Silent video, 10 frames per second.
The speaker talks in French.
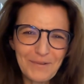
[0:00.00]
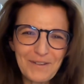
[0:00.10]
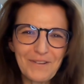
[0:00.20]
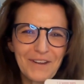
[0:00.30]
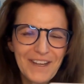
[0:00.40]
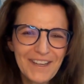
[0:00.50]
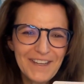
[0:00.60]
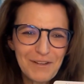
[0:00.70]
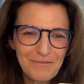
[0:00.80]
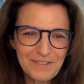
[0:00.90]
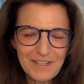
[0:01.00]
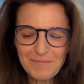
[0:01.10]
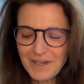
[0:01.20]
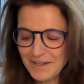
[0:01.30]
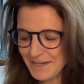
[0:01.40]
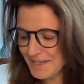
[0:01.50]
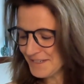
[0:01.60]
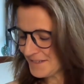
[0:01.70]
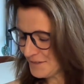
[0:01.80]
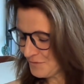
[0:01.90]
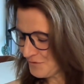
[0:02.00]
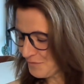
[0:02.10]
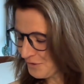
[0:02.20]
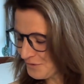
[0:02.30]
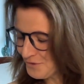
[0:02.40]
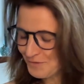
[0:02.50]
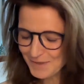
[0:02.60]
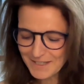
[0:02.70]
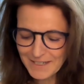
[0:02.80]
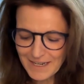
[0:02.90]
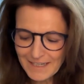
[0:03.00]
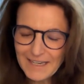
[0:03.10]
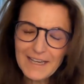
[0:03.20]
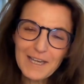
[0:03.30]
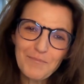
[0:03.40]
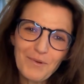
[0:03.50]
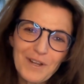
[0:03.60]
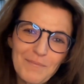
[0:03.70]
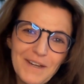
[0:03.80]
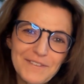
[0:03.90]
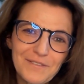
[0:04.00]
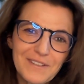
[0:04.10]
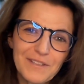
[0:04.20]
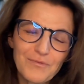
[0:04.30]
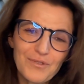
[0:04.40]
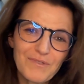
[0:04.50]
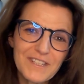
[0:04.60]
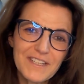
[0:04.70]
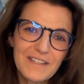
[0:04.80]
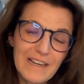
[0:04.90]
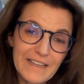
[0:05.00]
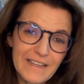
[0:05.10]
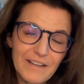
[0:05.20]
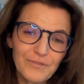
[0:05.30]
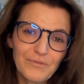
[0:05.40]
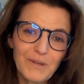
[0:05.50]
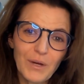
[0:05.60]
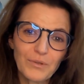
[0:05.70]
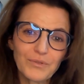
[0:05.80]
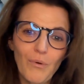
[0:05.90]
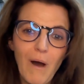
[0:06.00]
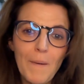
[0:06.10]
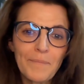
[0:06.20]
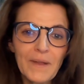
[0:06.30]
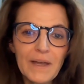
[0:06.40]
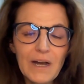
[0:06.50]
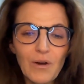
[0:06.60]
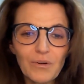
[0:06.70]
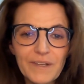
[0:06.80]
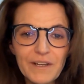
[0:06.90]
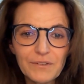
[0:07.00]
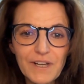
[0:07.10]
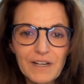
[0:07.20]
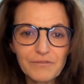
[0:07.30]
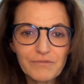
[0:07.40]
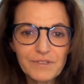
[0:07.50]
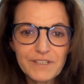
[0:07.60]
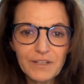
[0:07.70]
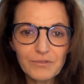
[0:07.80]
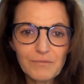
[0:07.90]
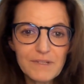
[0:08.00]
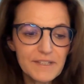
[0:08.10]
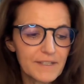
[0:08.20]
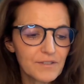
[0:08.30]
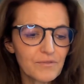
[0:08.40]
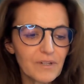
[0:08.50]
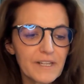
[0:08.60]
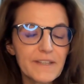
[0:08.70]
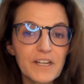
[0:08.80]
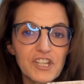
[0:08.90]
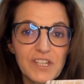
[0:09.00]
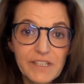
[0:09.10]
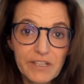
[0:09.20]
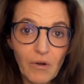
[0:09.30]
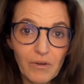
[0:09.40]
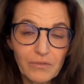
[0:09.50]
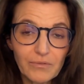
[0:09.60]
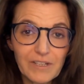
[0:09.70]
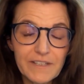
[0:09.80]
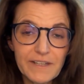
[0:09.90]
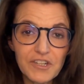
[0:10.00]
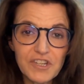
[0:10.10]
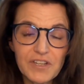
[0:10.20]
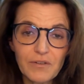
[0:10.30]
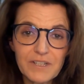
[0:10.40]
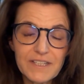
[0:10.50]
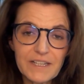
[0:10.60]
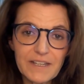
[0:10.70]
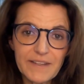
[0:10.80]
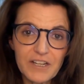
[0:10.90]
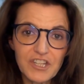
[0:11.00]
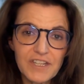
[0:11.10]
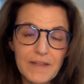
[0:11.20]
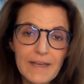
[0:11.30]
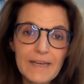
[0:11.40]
Donc euh, écoutez bien les signes du monde subtil. Et pour les personnes qui ont choisi la carte numéro 3, on est en train de vous dire de miser sur l'énergie yang. Donc l'énergie yang, c'est l'énergie